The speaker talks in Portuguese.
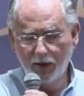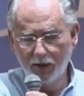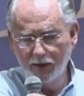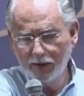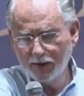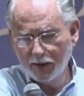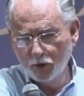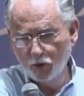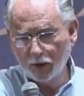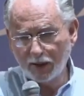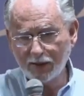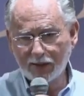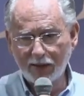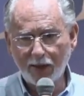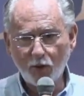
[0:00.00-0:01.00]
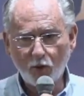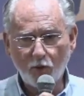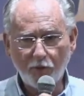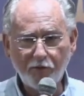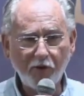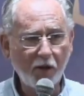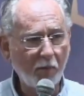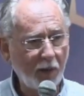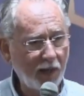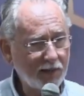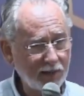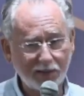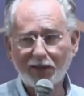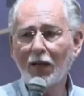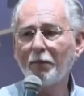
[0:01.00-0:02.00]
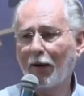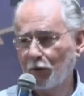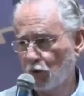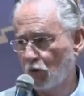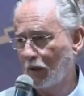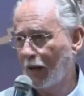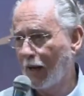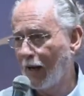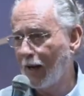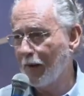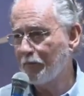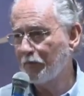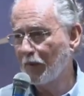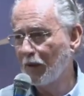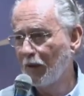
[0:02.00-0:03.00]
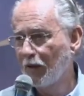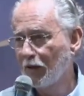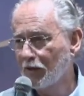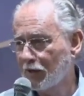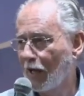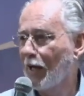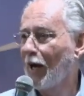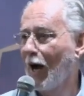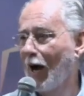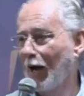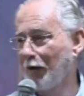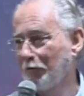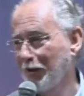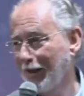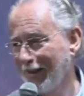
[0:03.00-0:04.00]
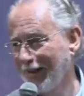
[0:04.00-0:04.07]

segura assim, com firmeza, sem machucar, sem raiva.